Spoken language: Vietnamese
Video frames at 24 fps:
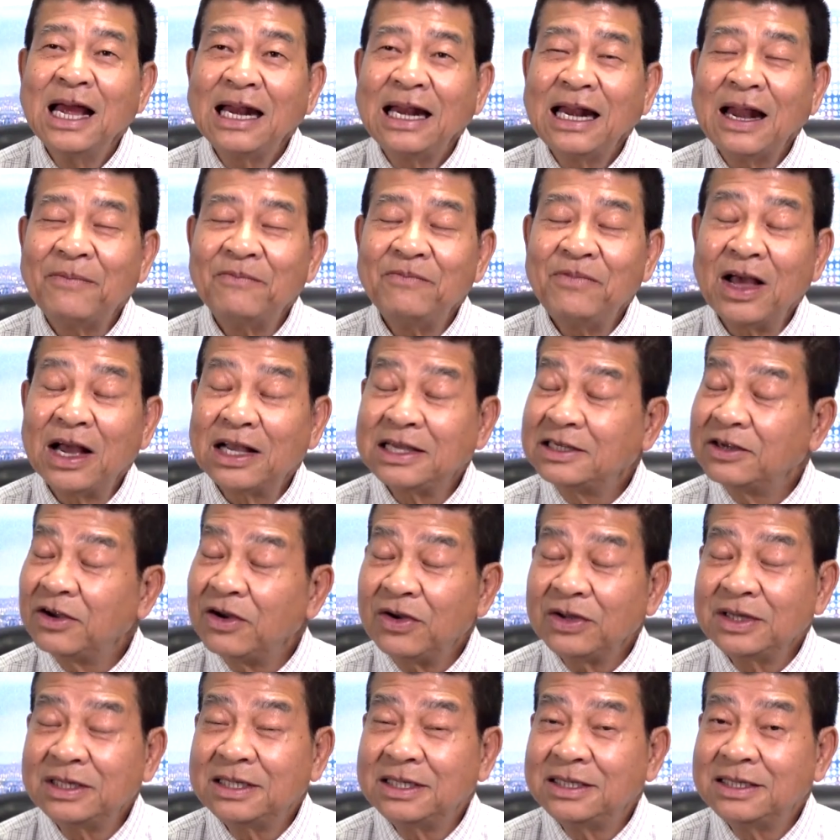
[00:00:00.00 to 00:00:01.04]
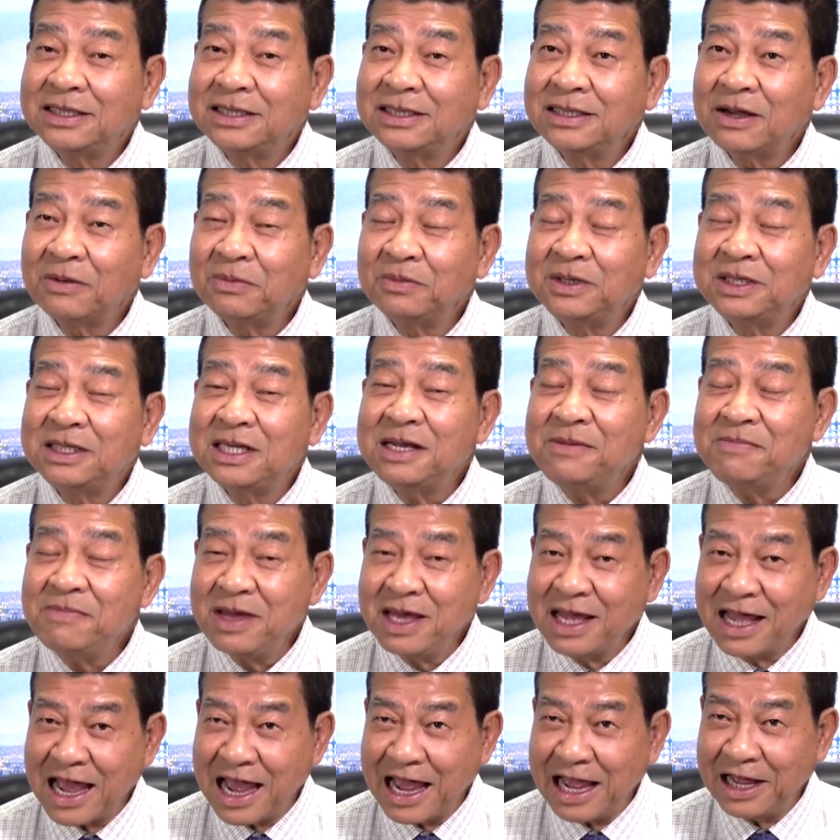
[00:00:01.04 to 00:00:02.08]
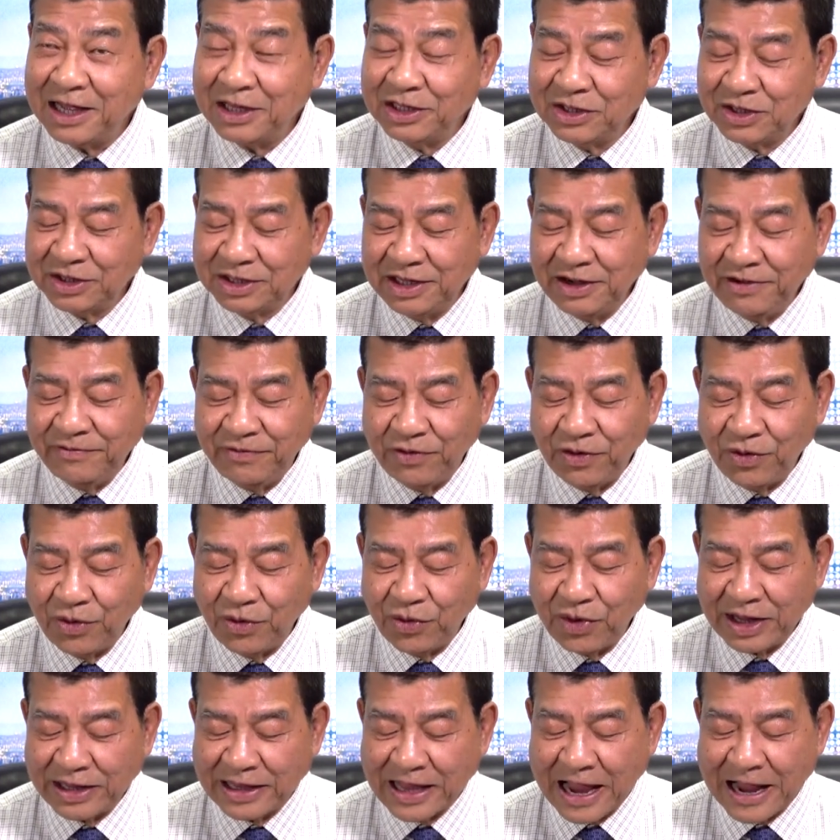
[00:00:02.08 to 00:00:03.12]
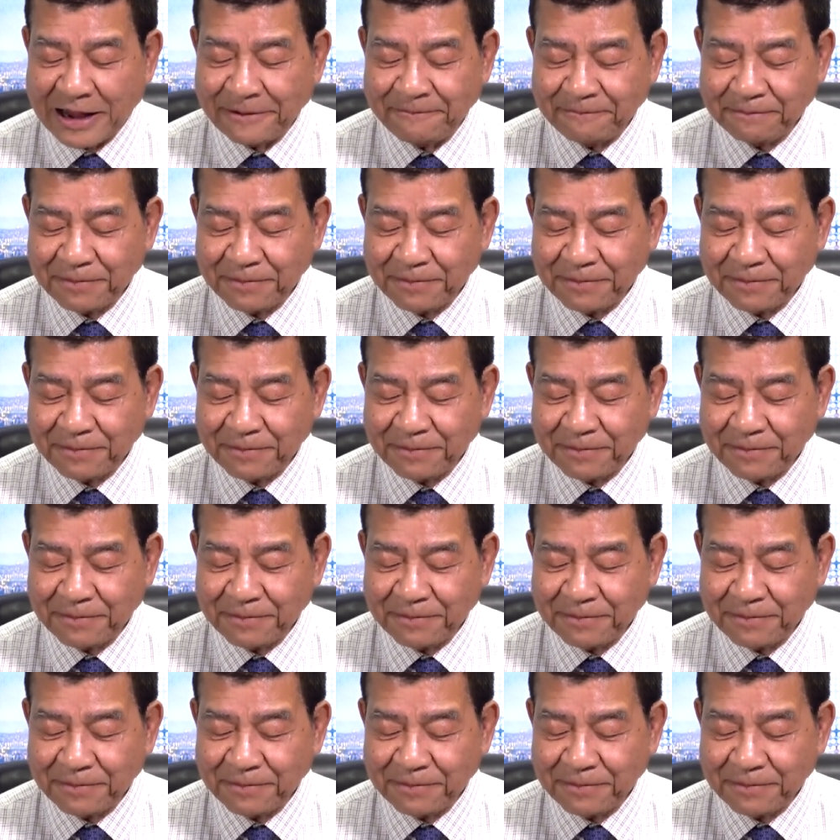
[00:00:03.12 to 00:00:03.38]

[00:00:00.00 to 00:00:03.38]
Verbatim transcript: làm việc cho trong 90 ngày cho chính phủ Quetta.